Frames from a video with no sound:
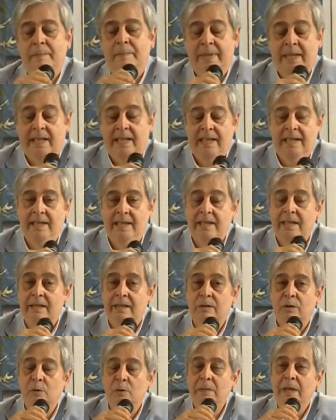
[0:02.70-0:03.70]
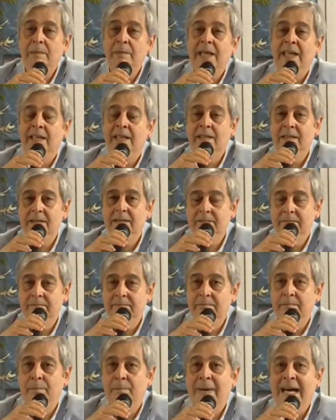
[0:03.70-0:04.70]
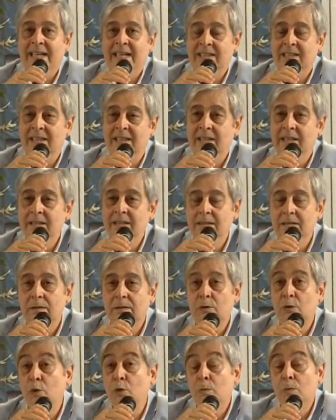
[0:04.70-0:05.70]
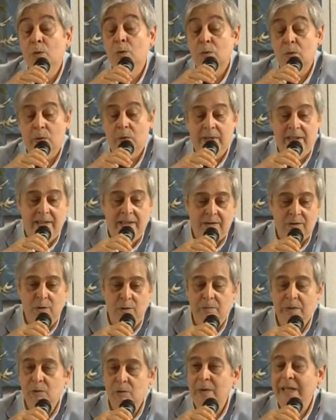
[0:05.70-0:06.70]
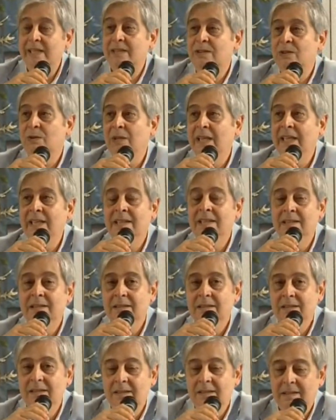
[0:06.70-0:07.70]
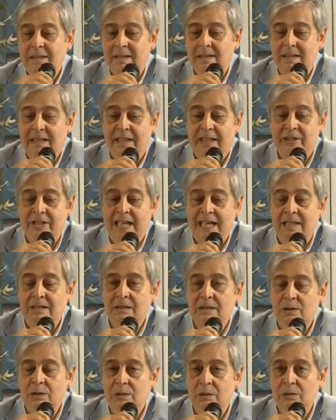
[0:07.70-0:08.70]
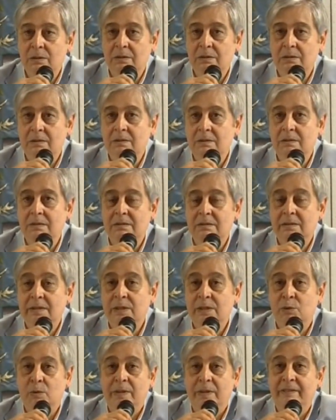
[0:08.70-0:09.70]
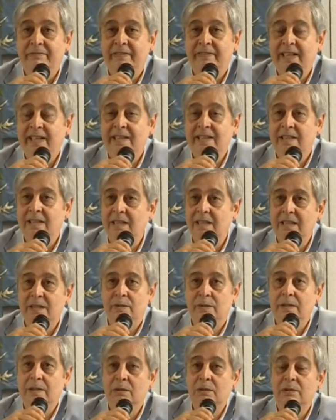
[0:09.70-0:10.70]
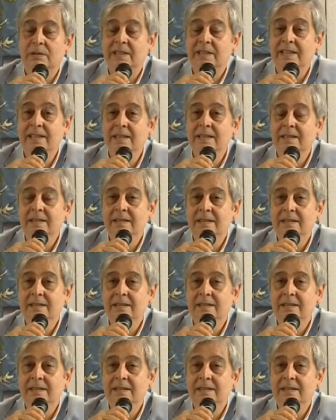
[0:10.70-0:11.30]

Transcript: perché chi come me parte comunque come un esule, lasciando i suoi affetti, le sue cose.